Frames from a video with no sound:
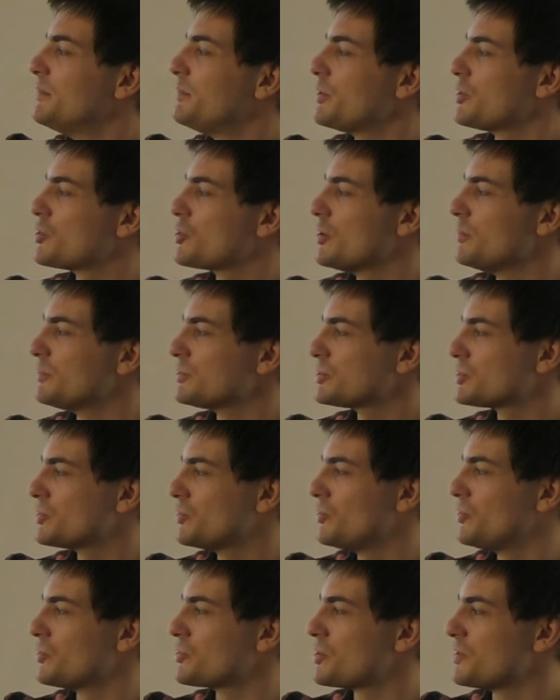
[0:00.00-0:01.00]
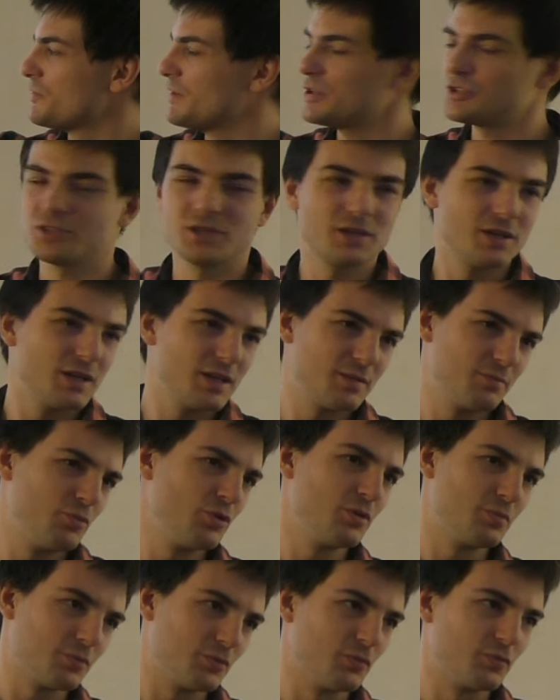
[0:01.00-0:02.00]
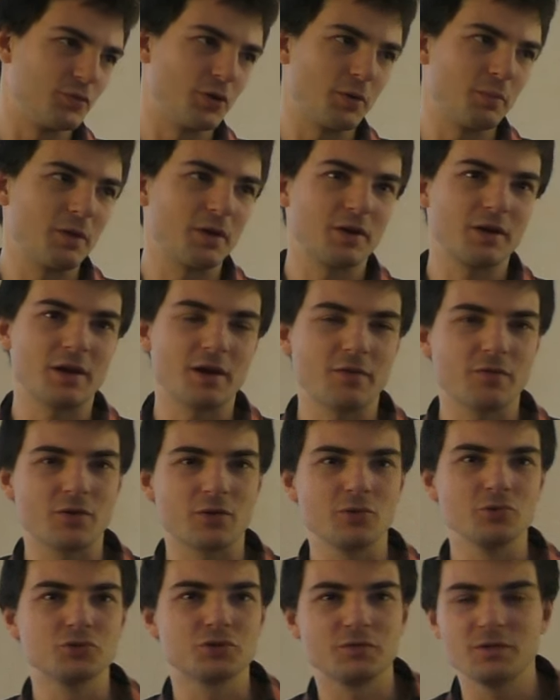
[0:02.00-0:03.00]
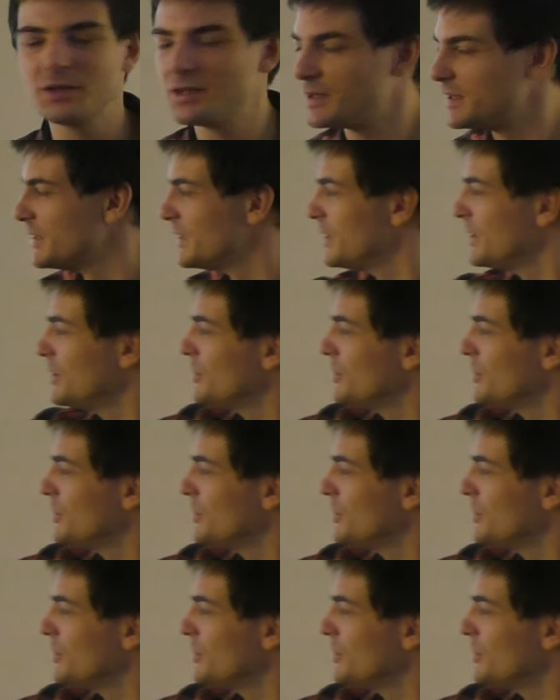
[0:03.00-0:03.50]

Причем, что очень важно, это будет потом в трехмерных графиках лучше видно,